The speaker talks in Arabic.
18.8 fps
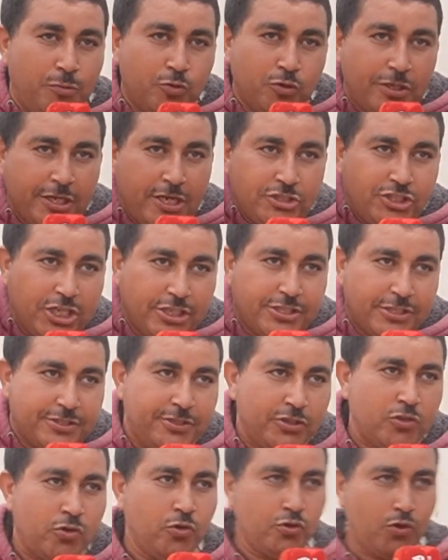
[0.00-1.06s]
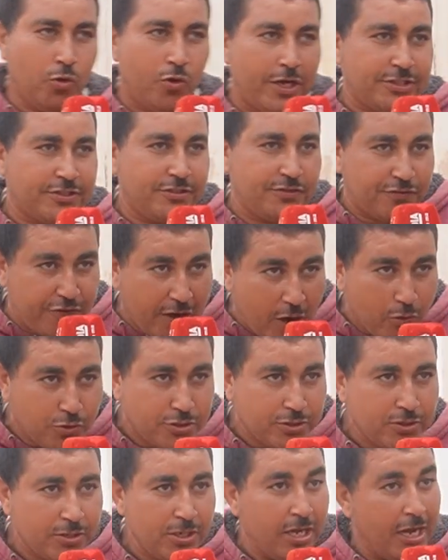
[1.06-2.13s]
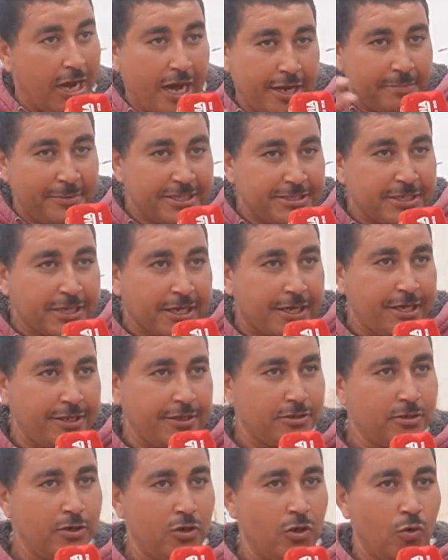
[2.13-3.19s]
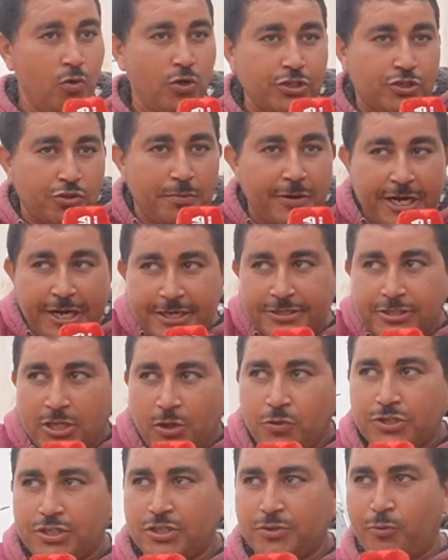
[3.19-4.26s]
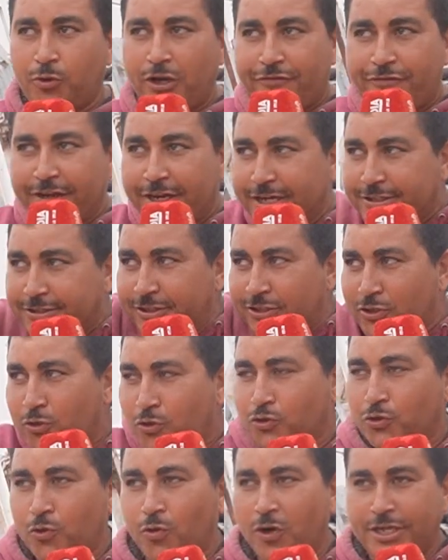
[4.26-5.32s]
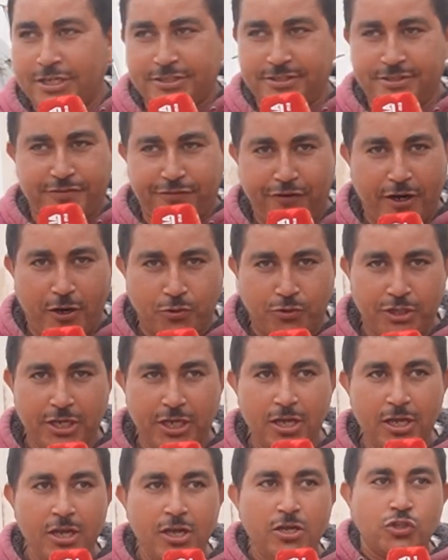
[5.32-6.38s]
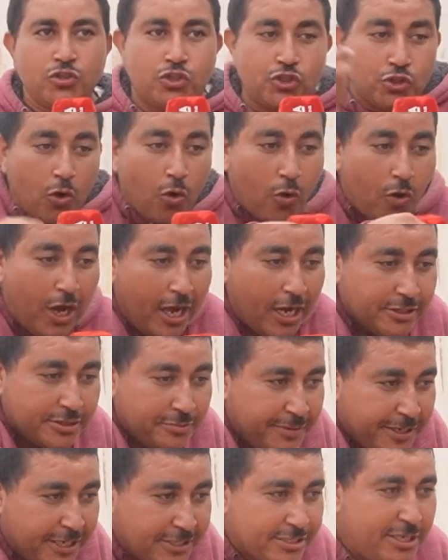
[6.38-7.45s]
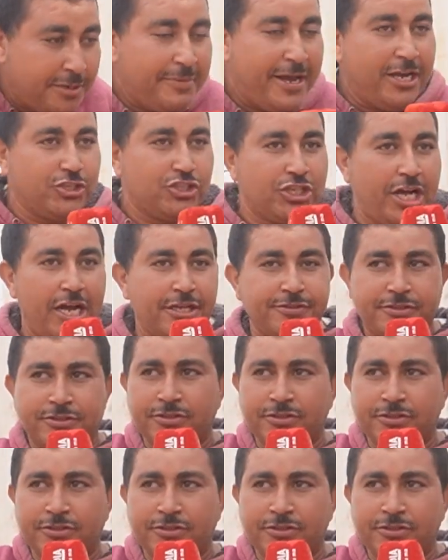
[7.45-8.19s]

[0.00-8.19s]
المتلاشيات تتنين تلوحت غراس نتفراوت غير منطقي وريتم كان التاويت يدبولا في راتنين تلوحت غراس نتفراوت السوق حتى مراسل المعيشه